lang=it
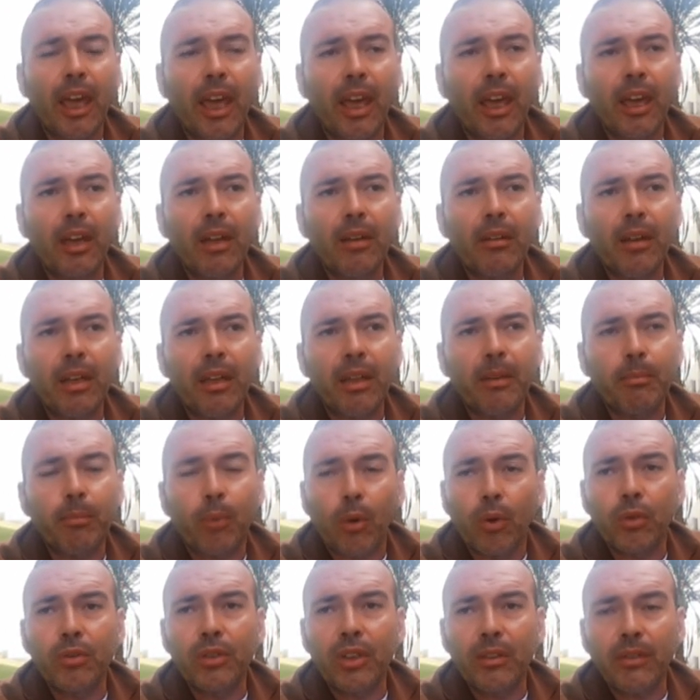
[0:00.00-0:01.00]
e eh,
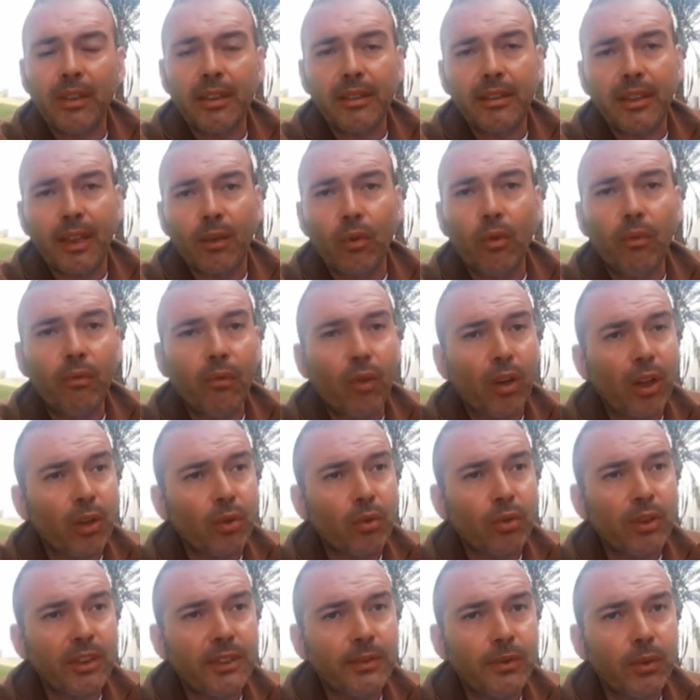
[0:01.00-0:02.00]
può diventare un
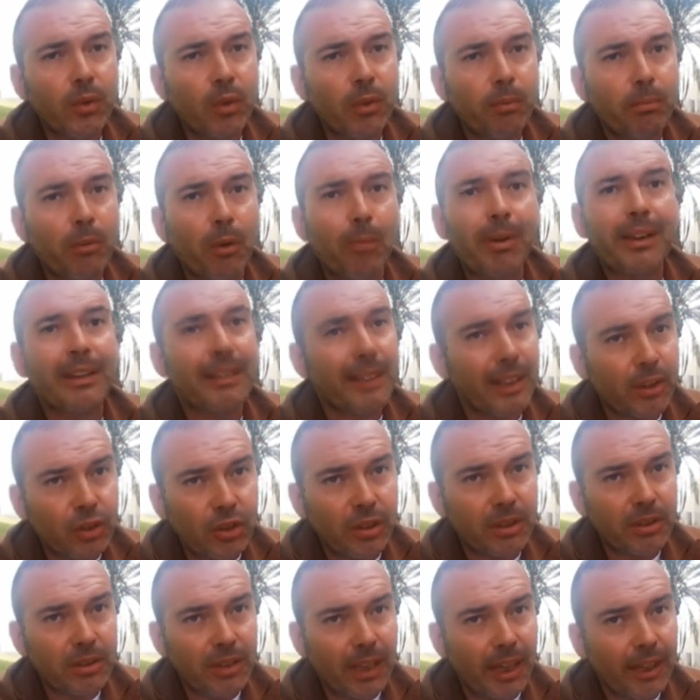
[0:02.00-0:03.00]
volano di sviluppo per la
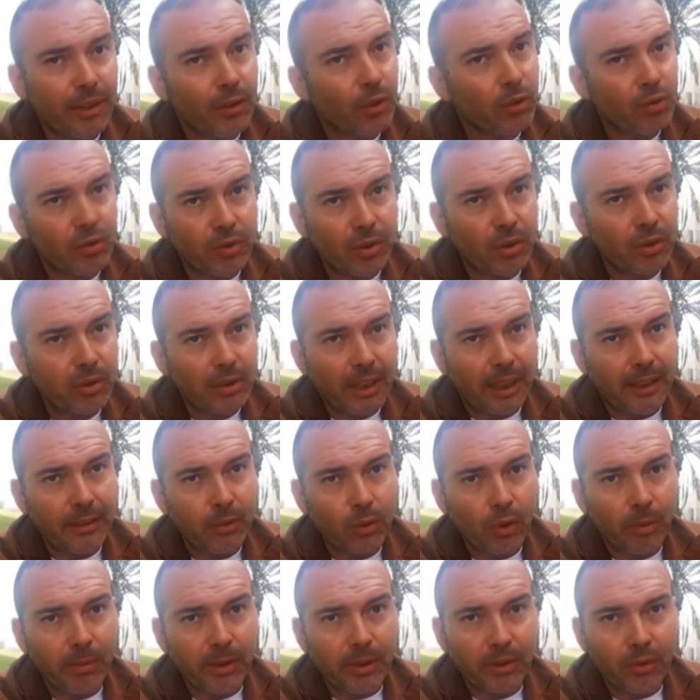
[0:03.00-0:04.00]
città, non
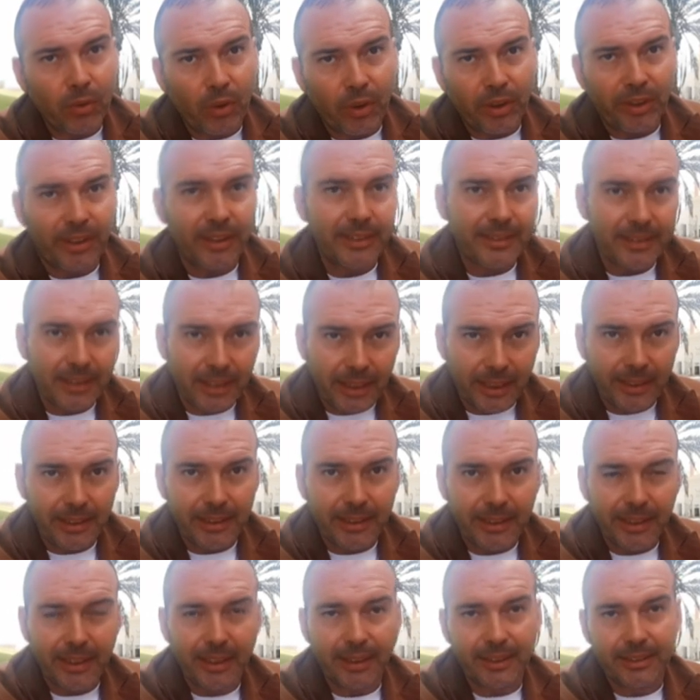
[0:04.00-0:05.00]
soltanto per noi
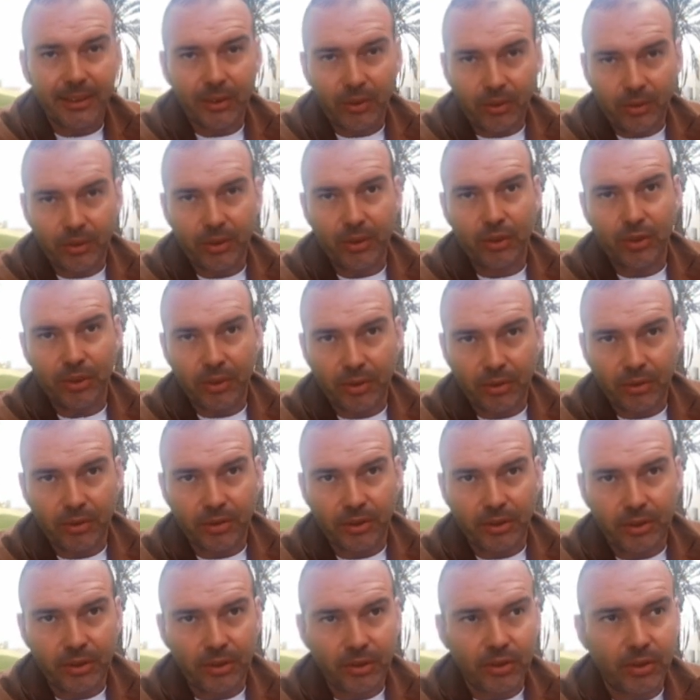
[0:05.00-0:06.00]
residenti della seconda
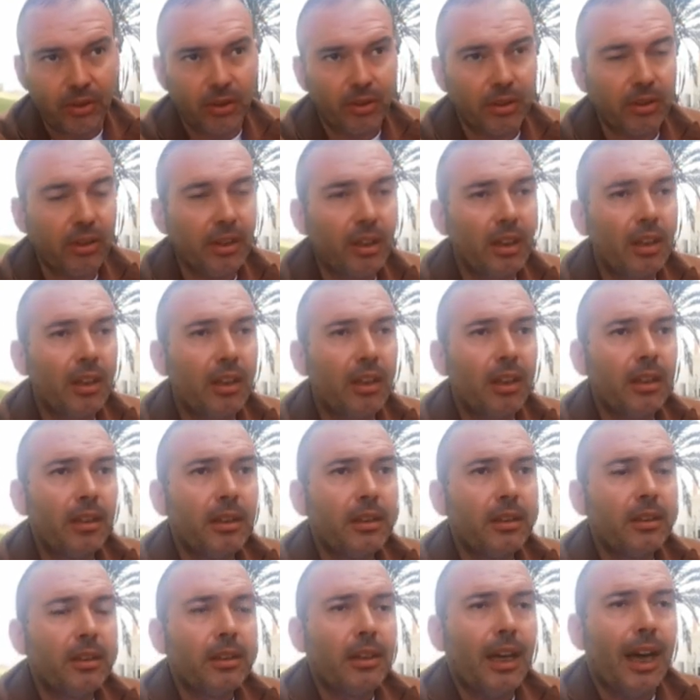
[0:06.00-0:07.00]
circoscrizione.
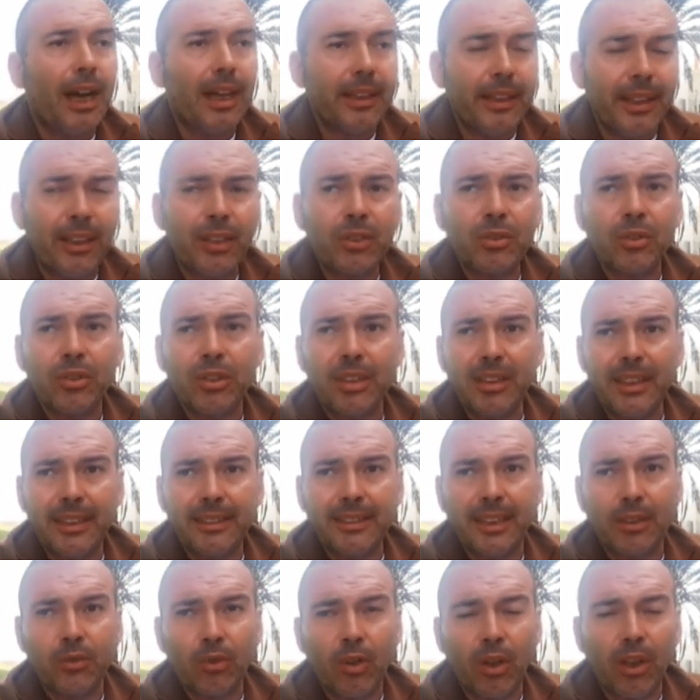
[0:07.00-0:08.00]
Adesso si
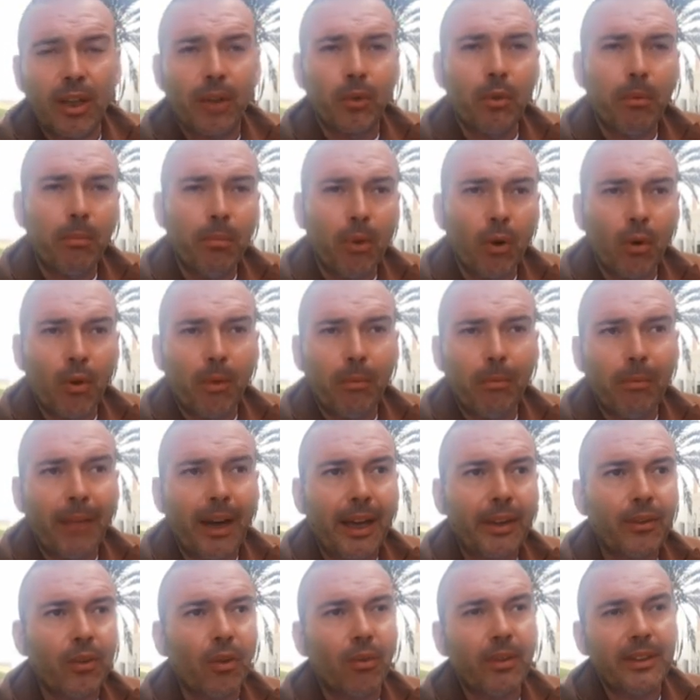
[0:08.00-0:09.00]
inizia a toccare un po' con
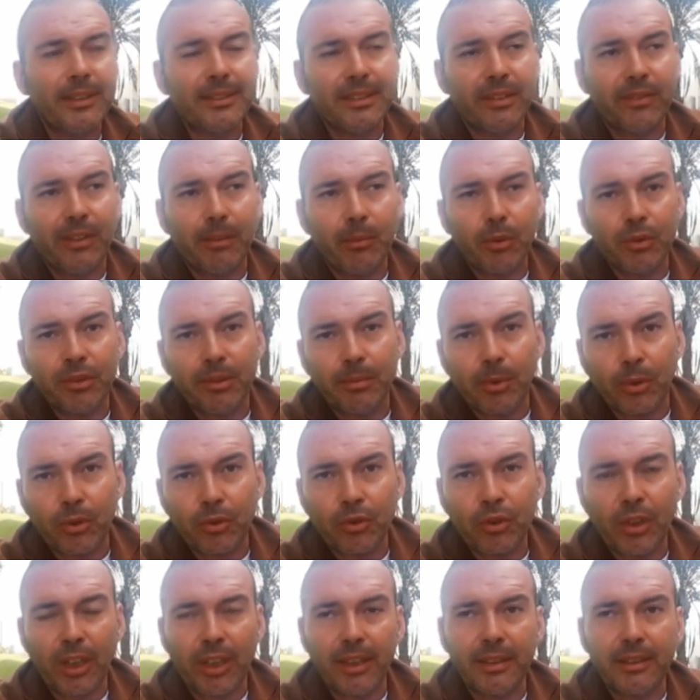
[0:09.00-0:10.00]
mano questi famosi
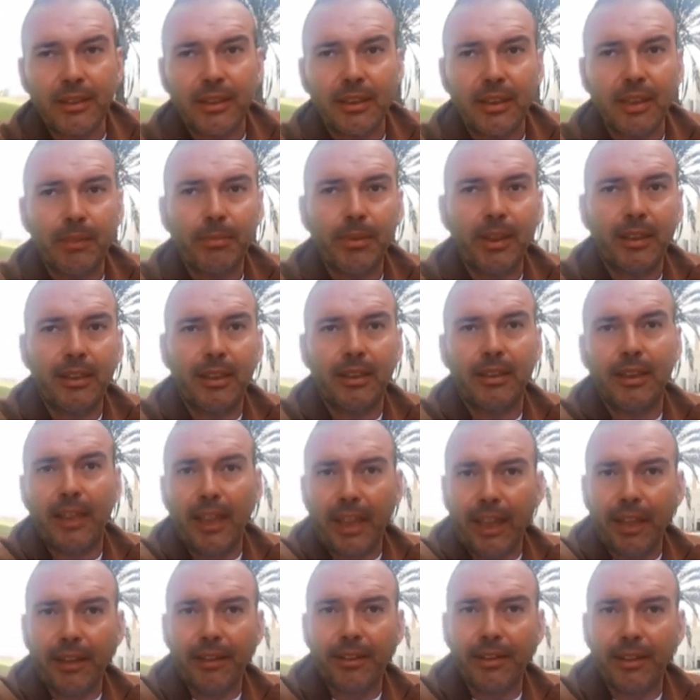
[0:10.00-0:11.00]
progetti del
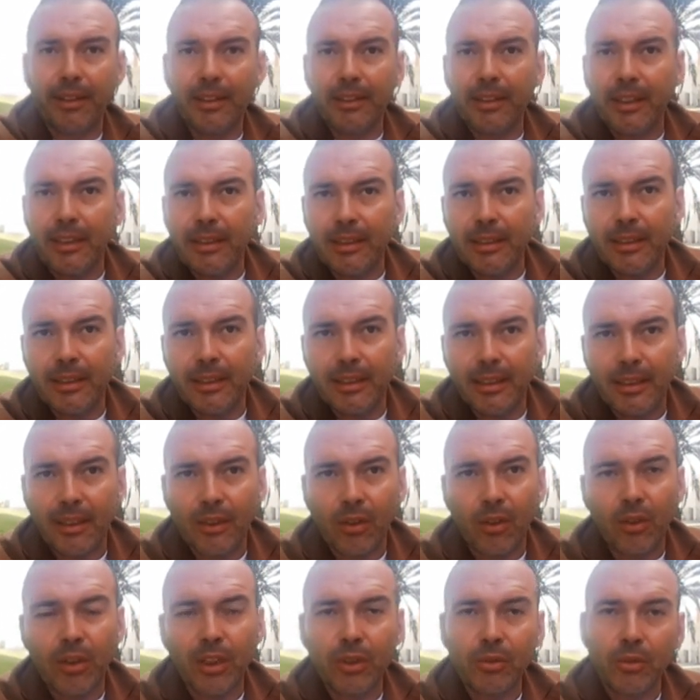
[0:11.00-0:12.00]
PNR, del eh,
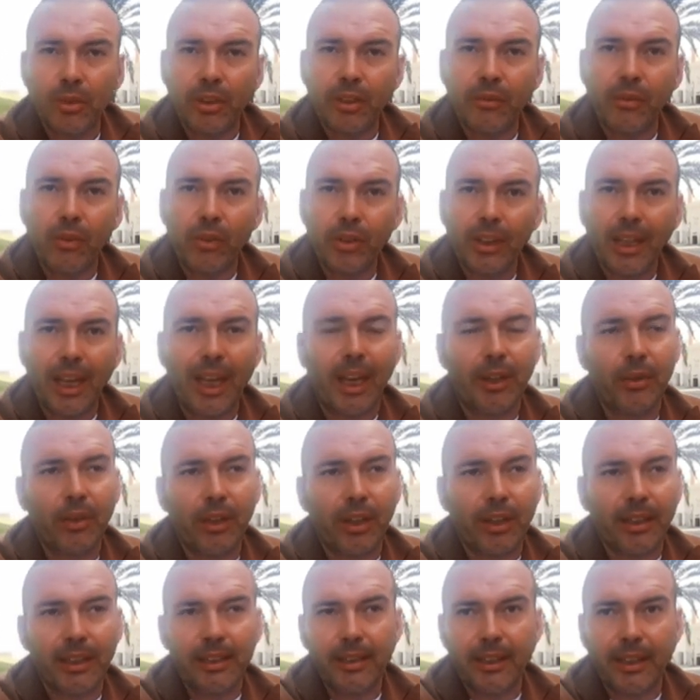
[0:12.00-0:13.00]
collettore fognario
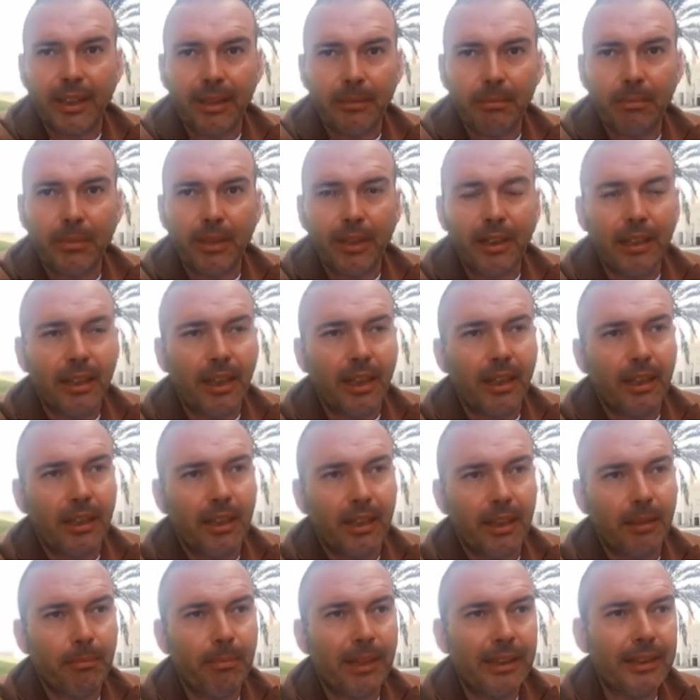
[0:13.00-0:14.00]
che renderebbe
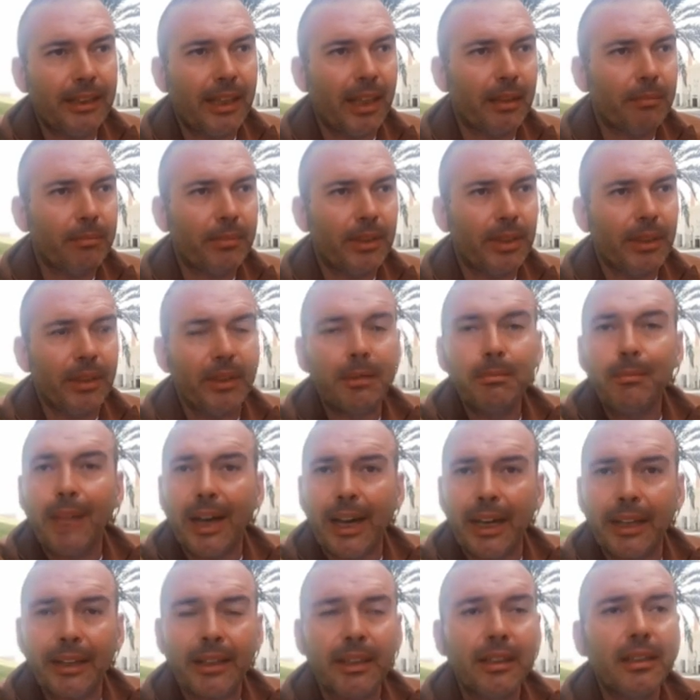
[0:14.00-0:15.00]
eh, balneabile il
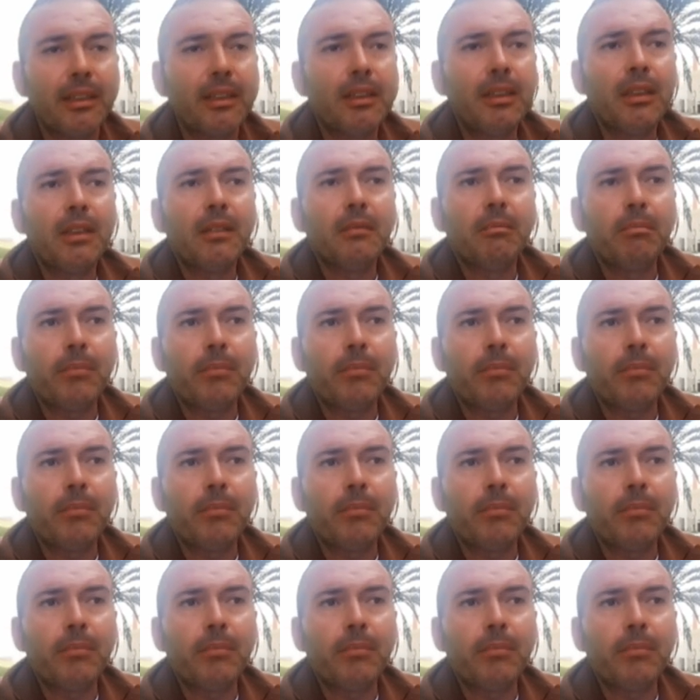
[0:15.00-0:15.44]
mare.